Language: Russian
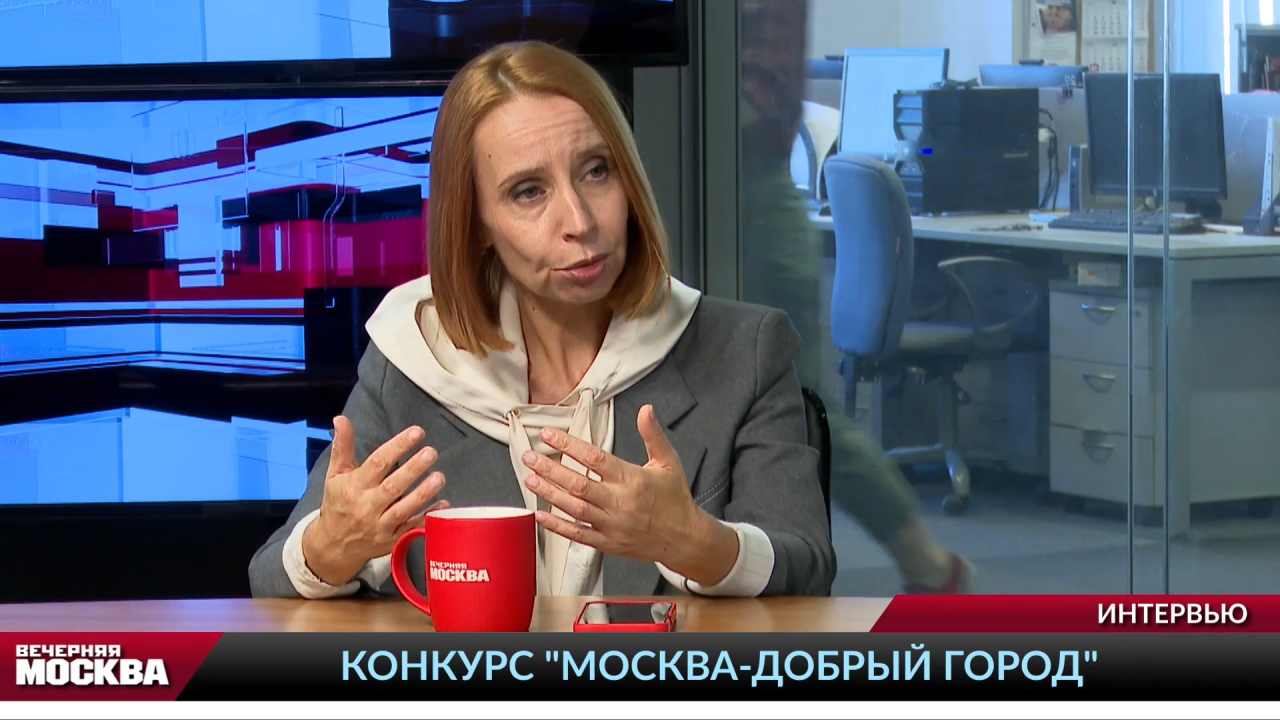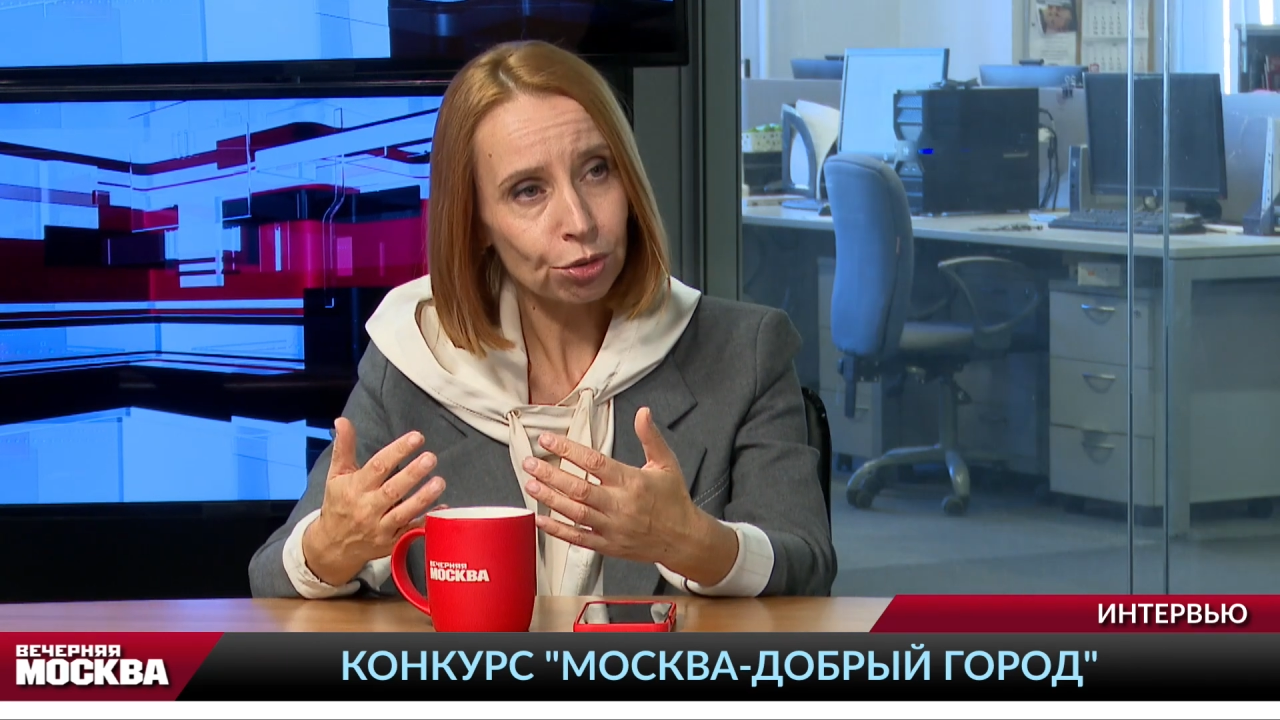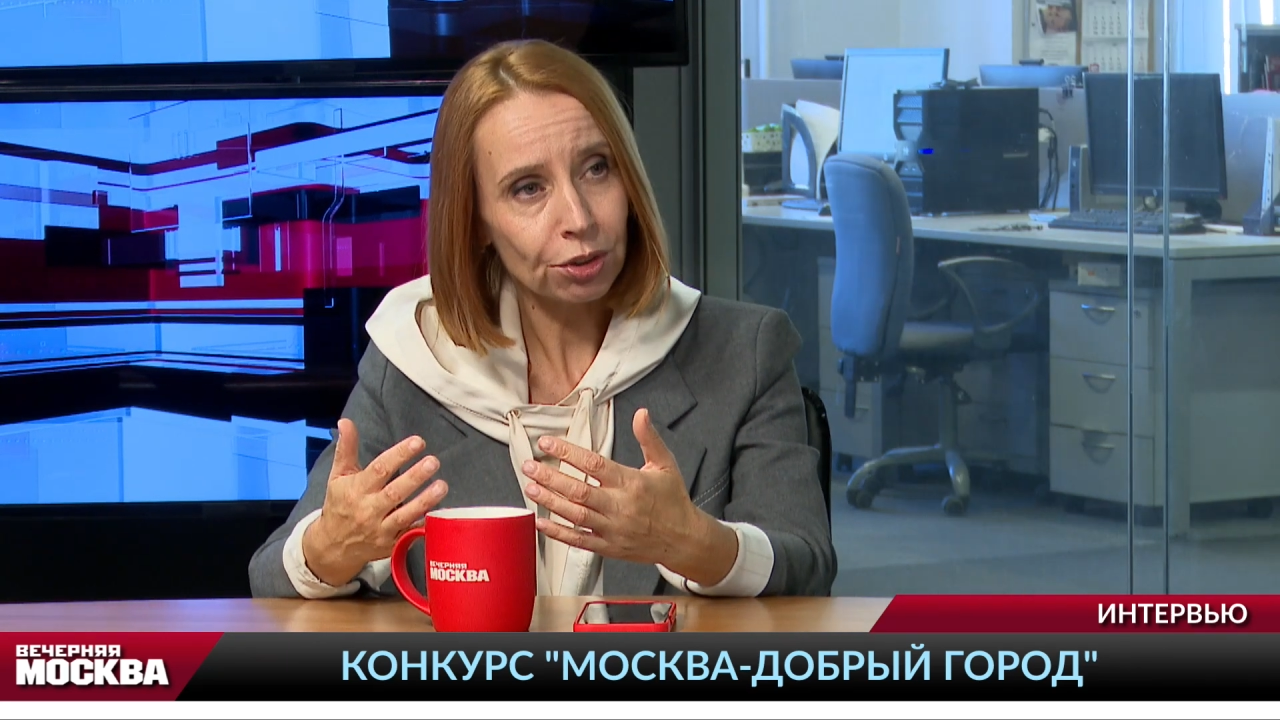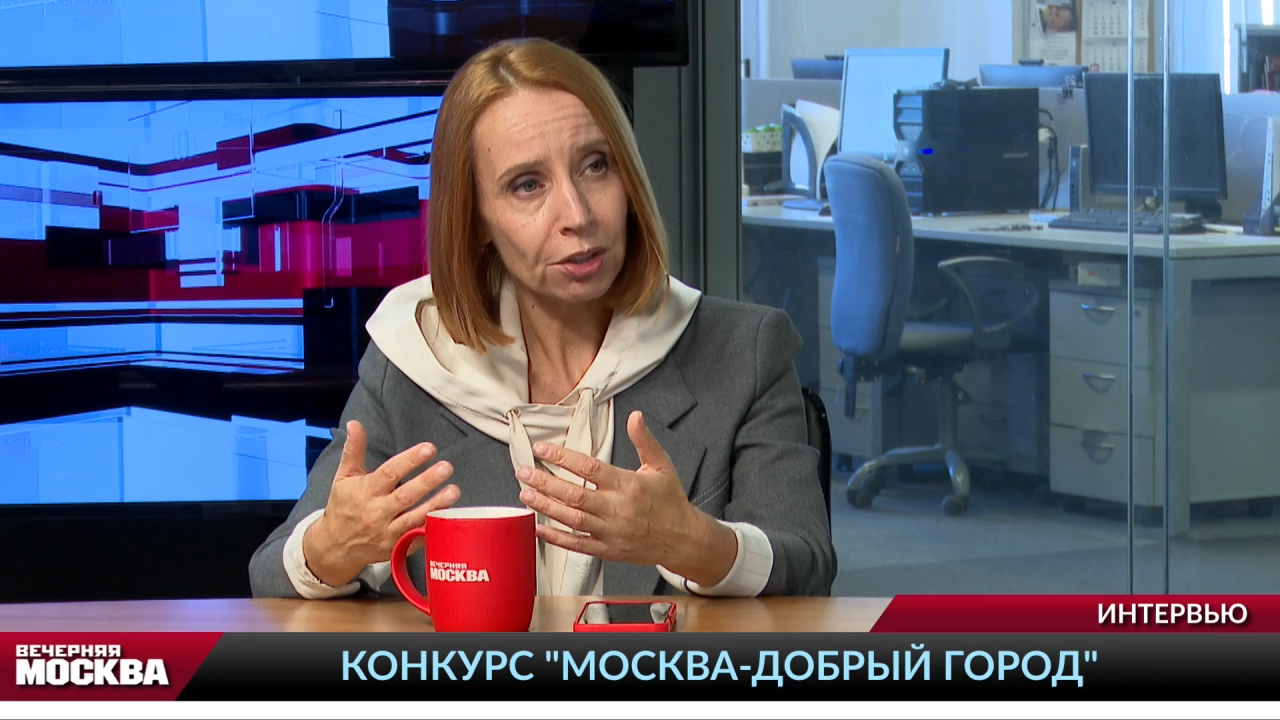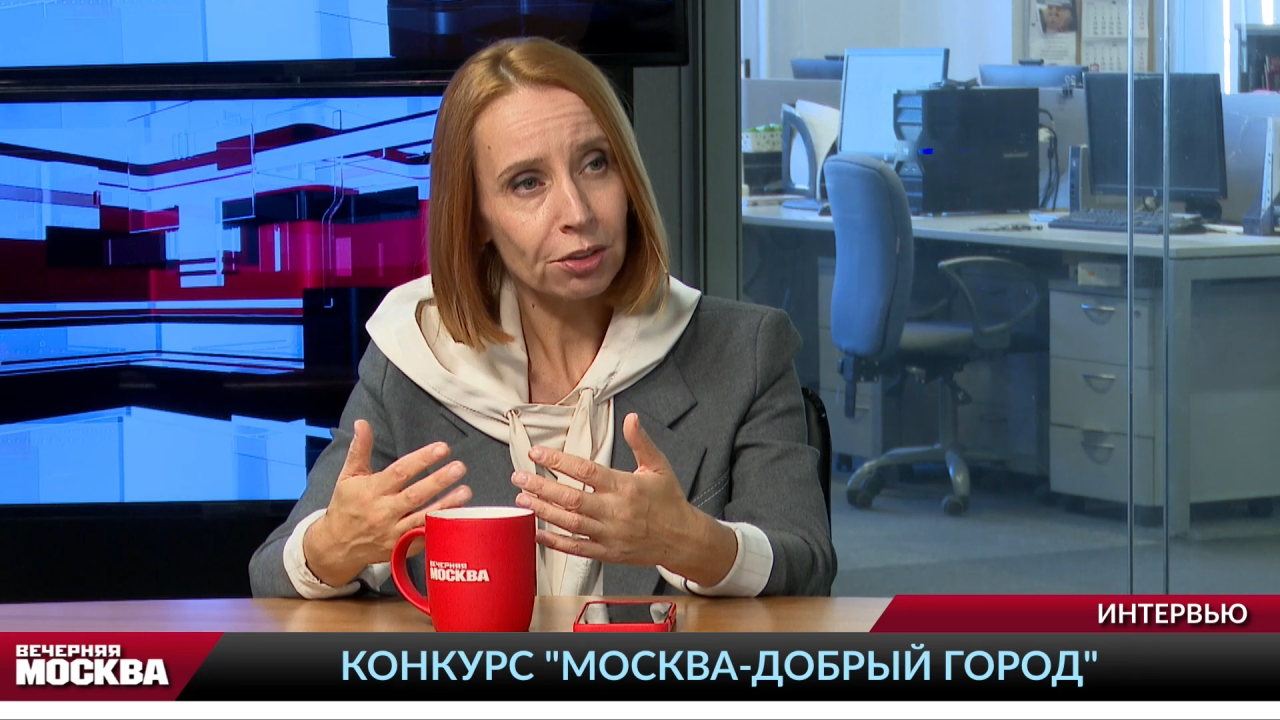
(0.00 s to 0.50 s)

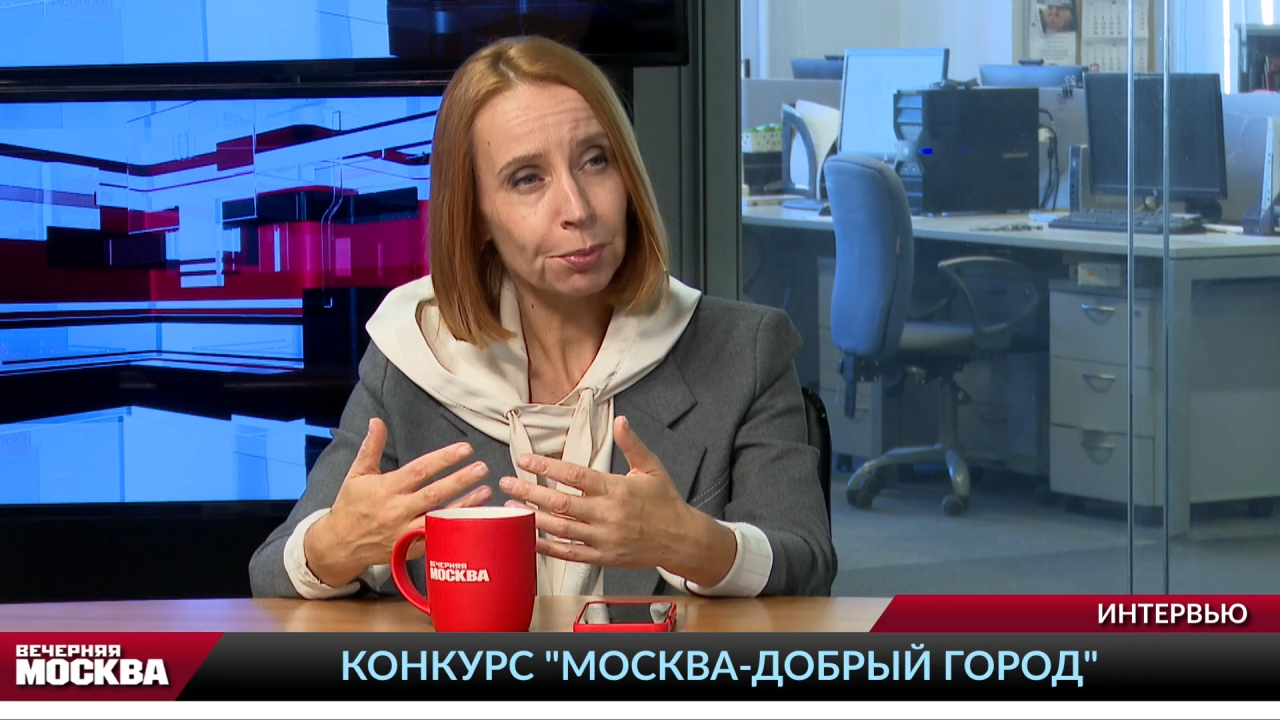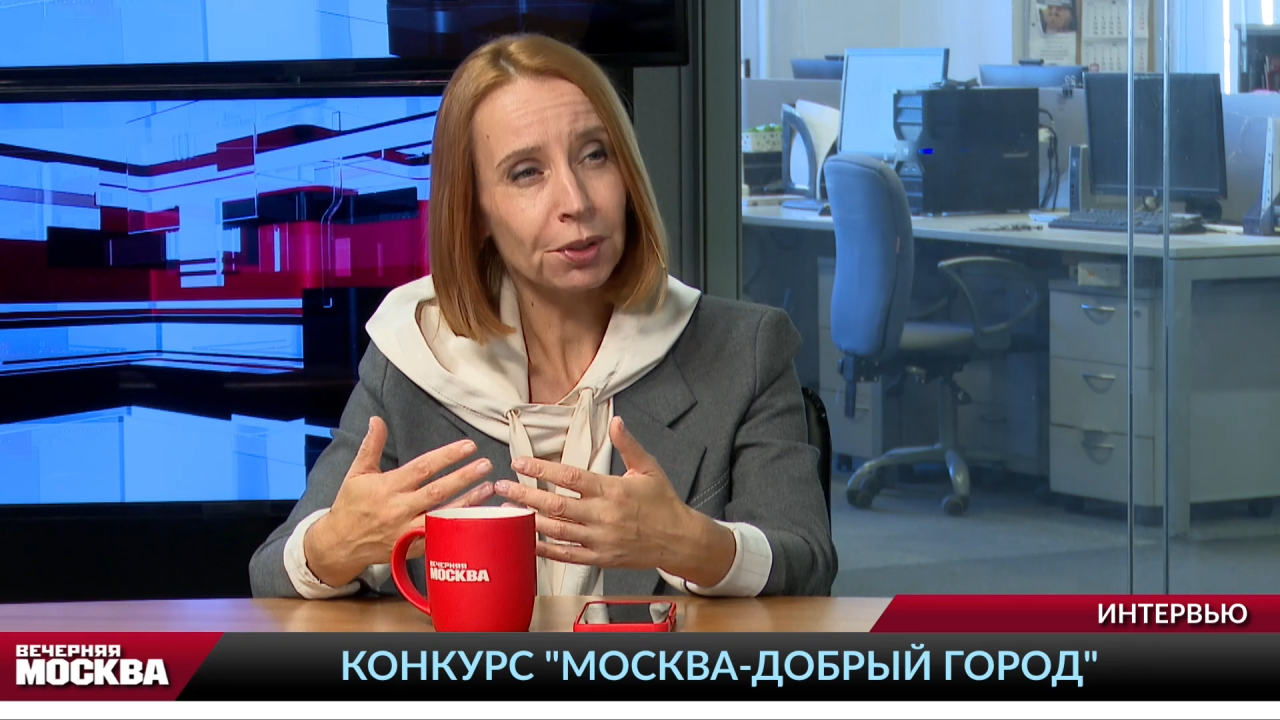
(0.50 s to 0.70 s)
нуждаются в